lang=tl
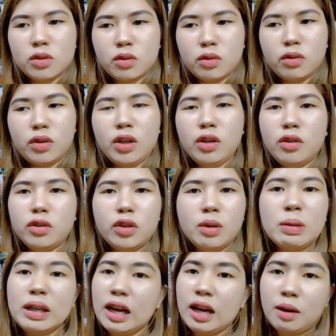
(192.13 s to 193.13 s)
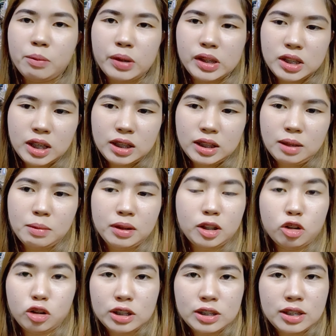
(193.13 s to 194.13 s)
So, ayun, yung iba na-appreciate naman
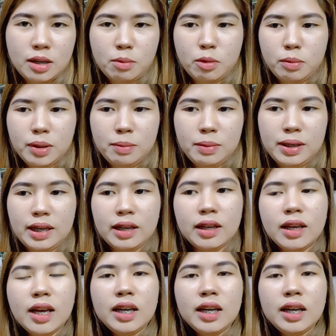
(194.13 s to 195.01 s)
dito na sila bumibili.